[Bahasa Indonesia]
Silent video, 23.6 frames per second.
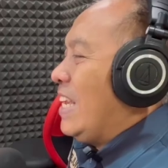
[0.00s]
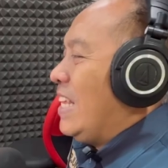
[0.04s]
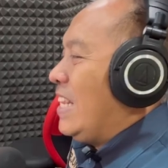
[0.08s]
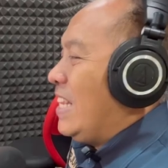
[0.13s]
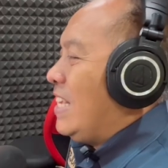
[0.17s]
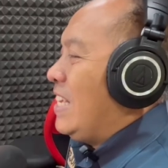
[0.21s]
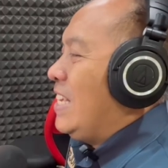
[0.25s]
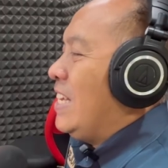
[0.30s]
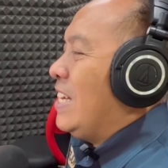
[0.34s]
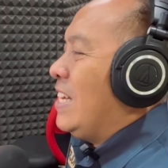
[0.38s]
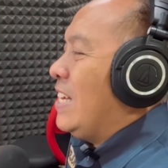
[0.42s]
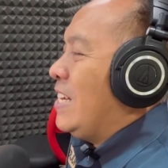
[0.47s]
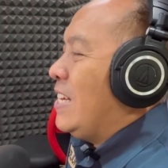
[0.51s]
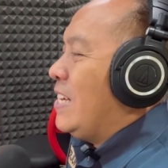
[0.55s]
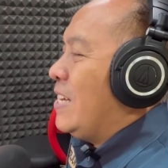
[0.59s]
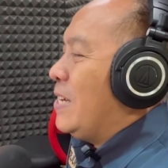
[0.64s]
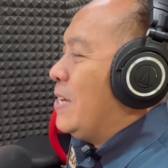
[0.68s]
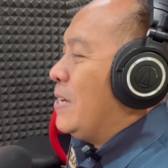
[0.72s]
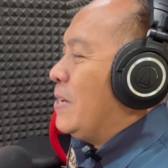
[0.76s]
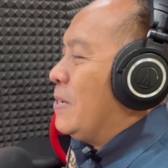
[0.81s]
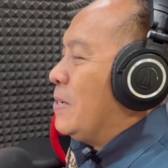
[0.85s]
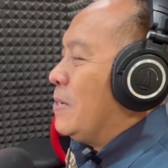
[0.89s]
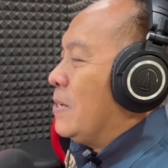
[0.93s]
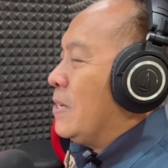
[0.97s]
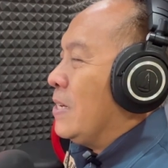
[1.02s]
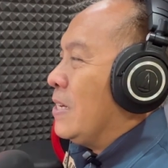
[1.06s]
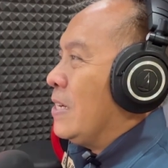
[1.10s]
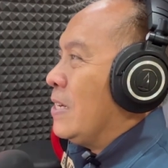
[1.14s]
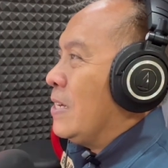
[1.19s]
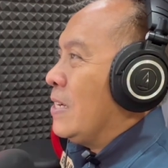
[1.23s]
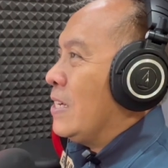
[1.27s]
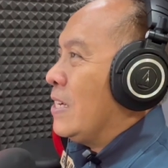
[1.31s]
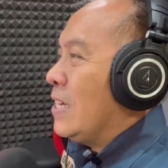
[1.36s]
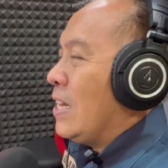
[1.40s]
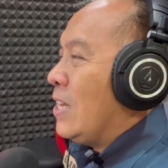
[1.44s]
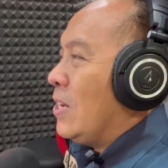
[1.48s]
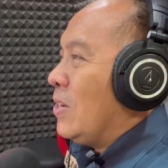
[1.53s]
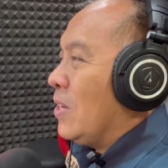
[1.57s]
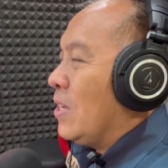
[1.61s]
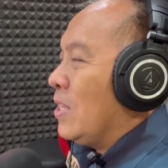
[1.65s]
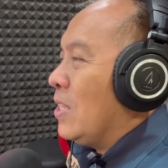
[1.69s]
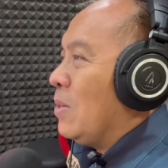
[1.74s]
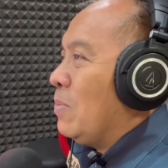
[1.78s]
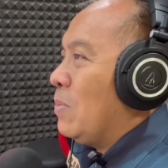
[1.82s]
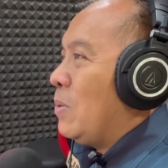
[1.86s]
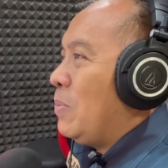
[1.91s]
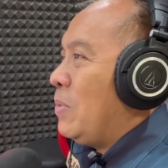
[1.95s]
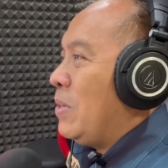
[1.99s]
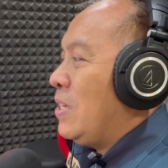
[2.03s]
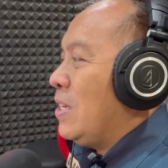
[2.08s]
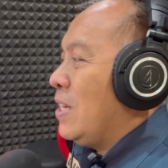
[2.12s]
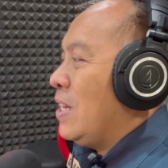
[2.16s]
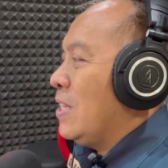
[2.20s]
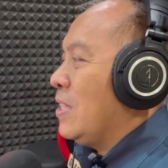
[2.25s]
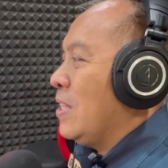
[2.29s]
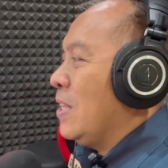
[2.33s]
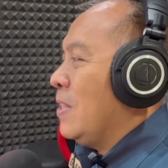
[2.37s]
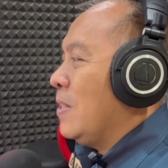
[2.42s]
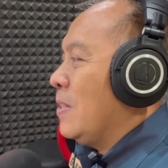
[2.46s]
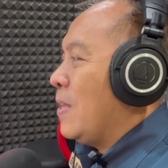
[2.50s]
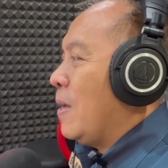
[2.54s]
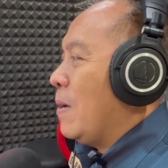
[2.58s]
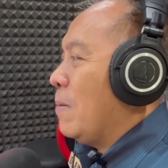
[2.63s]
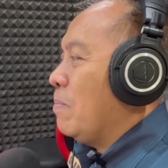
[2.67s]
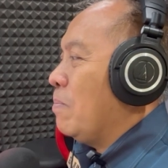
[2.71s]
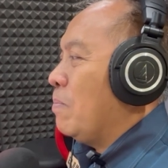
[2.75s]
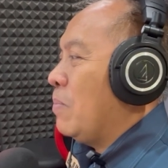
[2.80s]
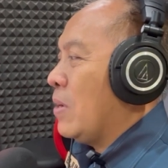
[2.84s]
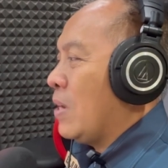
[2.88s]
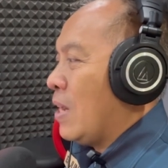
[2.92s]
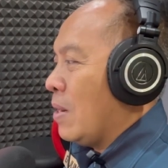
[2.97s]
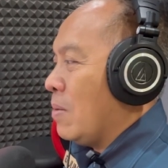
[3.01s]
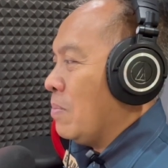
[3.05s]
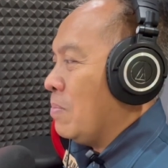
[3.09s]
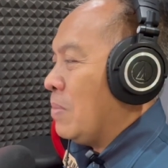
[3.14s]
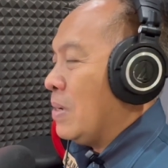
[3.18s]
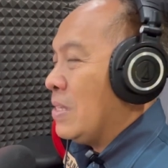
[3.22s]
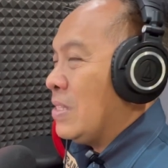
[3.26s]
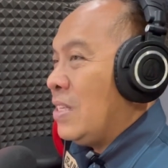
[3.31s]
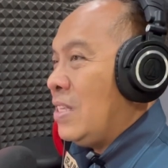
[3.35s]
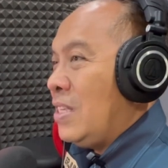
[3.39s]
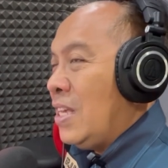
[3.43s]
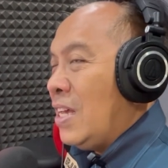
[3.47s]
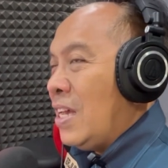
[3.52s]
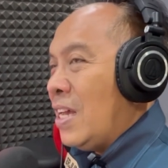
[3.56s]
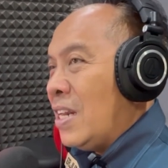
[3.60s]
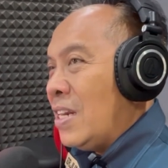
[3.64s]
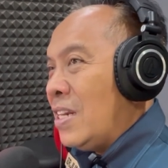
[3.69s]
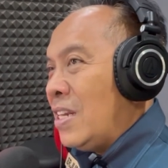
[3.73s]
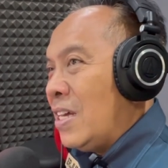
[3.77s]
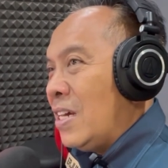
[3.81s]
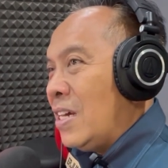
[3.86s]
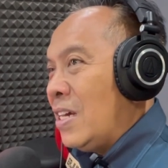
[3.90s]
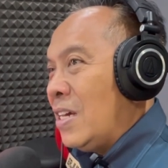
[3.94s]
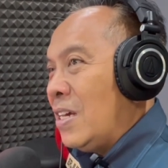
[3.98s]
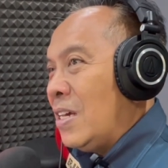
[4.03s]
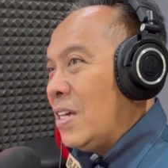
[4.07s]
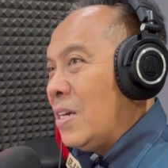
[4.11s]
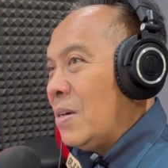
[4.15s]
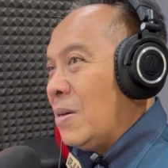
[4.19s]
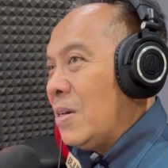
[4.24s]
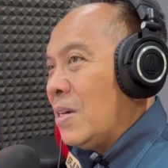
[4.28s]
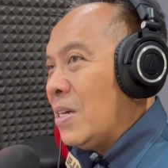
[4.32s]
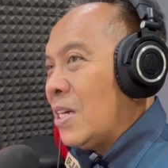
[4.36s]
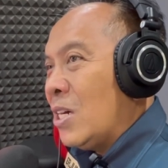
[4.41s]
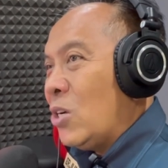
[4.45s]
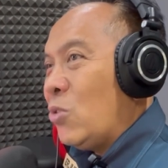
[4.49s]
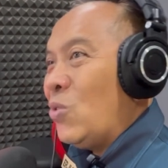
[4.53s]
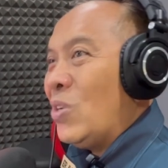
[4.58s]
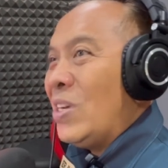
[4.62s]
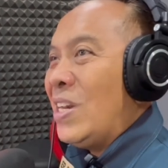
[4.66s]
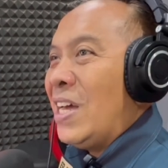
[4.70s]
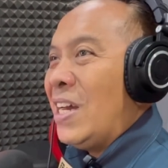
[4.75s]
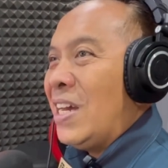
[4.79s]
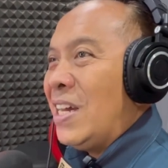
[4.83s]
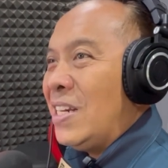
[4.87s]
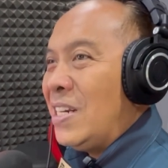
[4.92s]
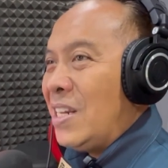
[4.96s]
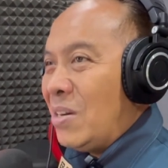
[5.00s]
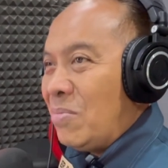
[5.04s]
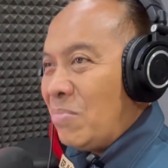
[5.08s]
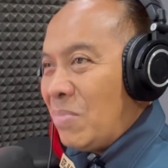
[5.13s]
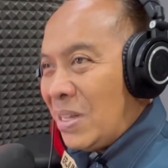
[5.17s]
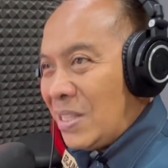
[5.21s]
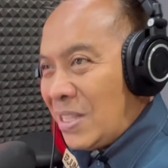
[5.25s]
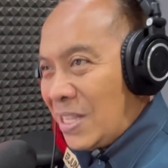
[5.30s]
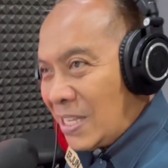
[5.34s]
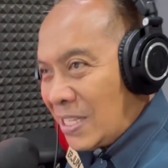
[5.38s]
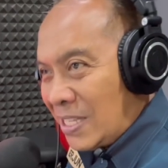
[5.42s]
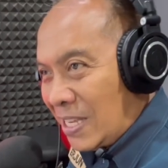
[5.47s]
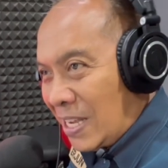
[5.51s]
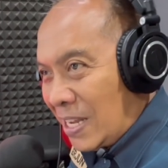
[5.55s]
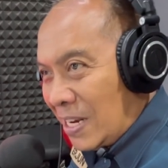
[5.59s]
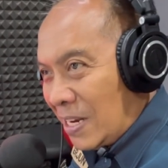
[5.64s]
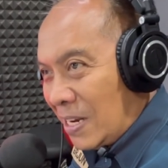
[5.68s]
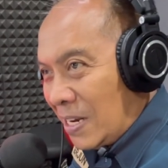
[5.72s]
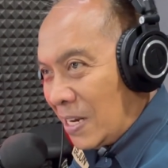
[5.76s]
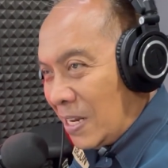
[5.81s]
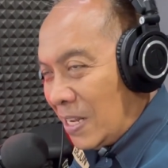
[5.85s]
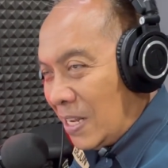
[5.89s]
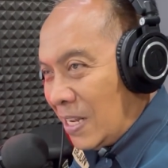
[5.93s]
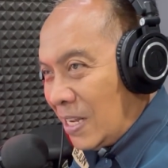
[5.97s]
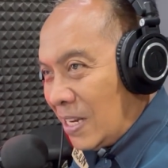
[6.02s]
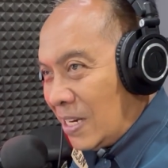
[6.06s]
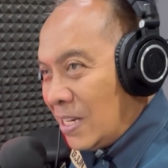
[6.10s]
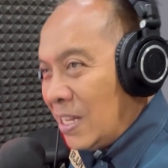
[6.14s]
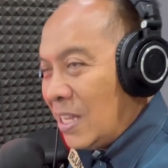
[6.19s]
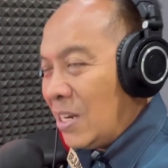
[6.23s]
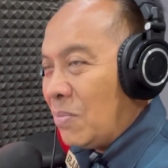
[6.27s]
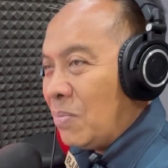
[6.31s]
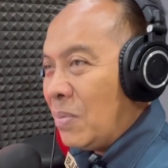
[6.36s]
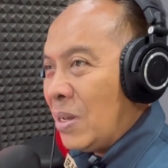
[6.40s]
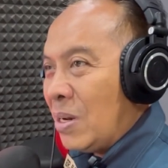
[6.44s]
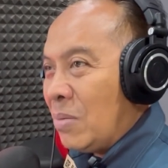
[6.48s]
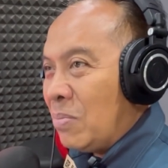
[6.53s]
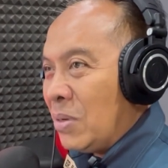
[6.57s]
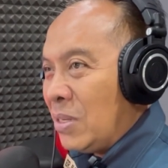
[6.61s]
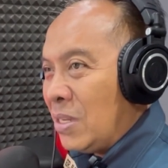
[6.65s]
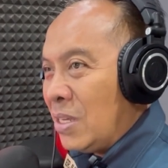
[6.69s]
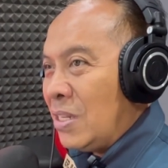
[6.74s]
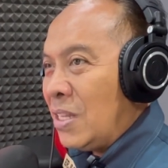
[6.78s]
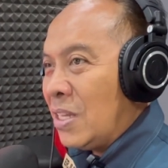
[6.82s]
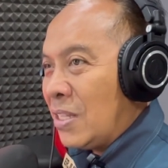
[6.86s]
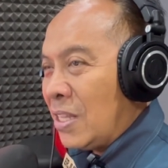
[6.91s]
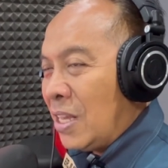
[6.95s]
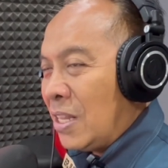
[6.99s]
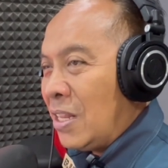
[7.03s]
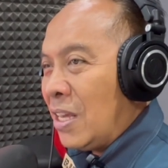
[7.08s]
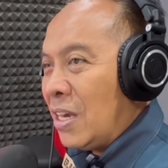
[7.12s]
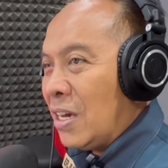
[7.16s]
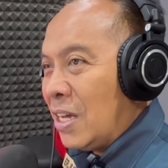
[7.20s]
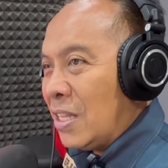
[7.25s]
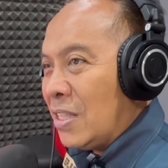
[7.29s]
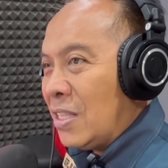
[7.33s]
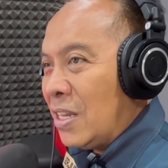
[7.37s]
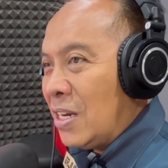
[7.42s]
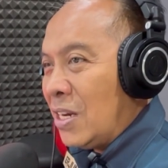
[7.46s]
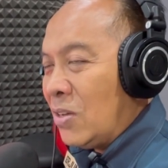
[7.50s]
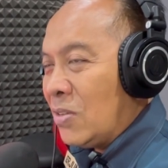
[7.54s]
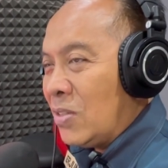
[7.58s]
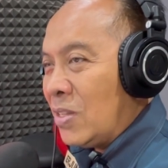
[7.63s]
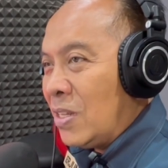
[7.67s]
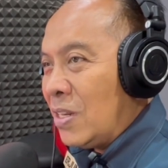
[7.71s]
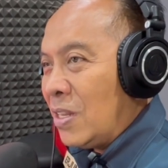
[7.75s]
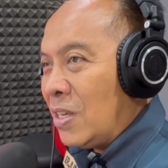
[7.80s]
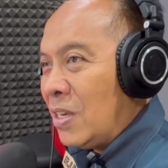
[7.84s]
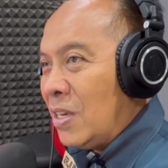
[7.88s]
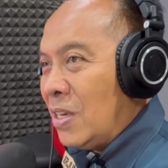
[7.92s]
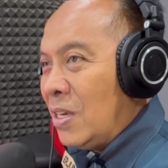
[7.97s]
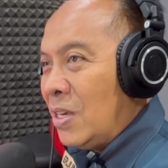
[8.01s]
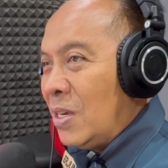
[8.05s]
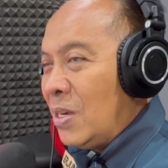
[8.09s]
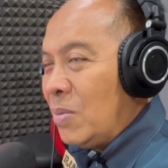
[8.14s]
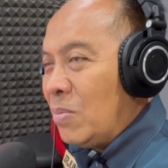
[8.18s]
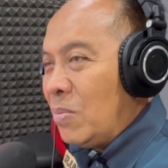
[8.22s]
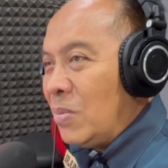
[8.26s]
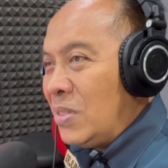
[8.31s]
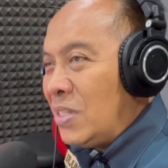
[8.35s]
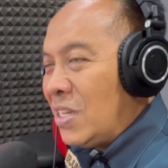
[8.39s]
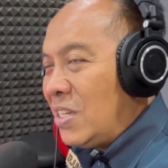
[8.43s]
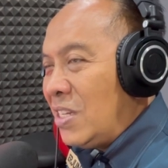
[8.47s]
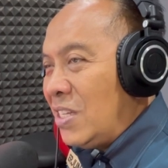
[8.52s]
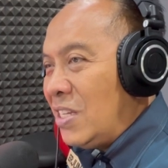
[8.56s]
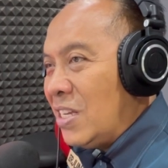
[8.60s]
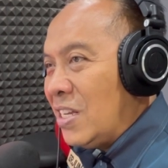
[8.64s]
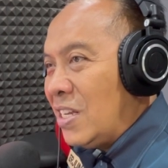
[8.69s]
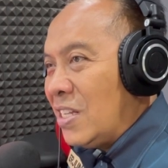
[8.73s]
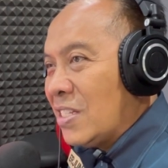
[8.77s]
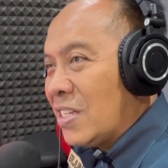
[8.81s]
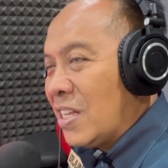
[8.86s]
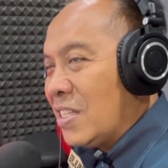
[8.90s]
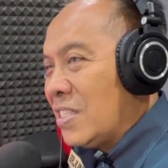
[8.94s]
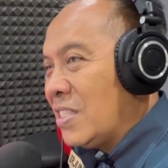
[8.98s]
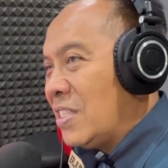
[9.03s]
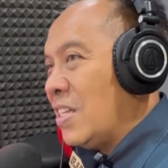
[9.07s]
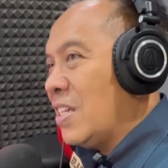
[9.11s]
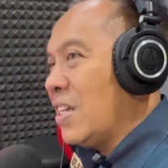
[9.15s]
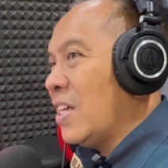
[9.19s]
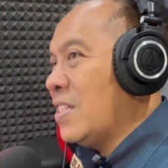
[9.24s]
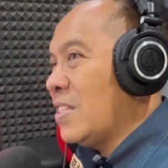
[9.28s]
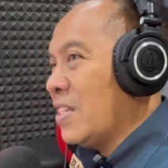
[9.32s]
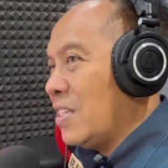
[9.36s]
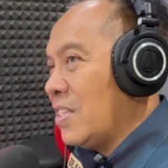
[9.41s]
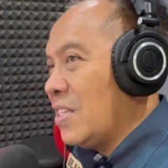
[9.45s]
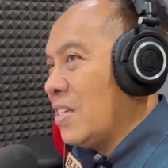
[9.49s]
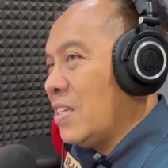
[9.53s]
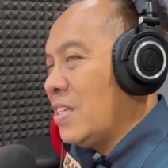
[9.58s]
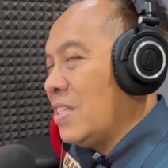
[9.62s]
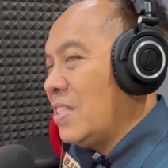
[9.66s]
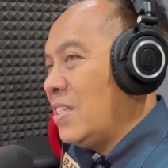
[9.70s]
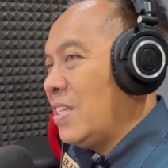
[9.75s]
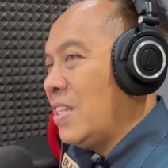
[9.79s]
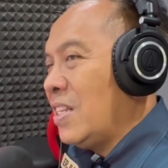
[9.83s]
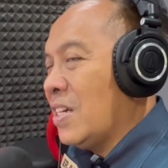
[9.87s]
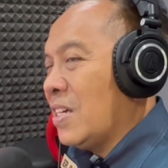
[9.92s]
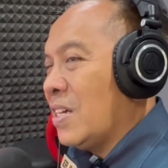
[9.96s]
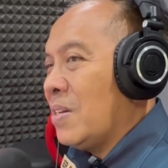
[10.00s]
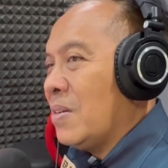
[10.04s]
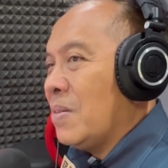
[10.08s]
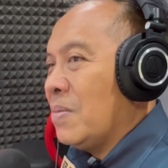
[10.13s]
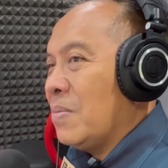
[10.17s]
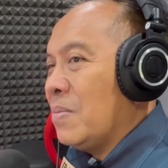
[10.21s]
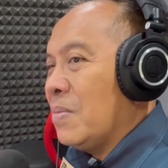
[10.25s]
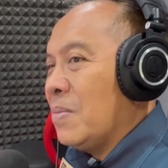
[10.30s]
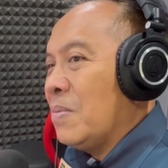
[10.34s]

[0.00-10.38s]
ini uh, kalau kita berbicara tentang peran, pastinya ada kewenangan dan batasan dari para penyidik TNI Angkatan Laut ini. Bisa dijelaskan singkat saja, silakan.